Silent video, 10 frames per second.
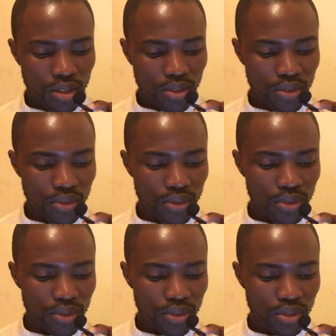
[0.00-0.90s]

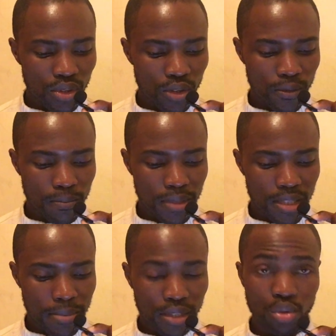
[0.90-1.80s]
euh,
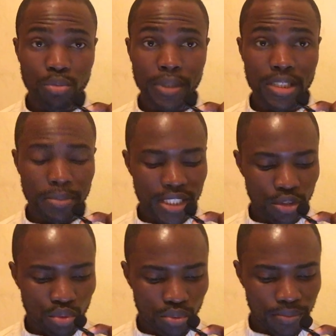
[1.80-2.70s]
mm de
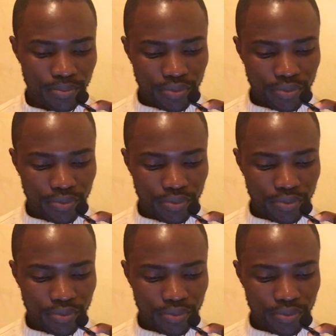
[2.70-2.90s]
précipitation.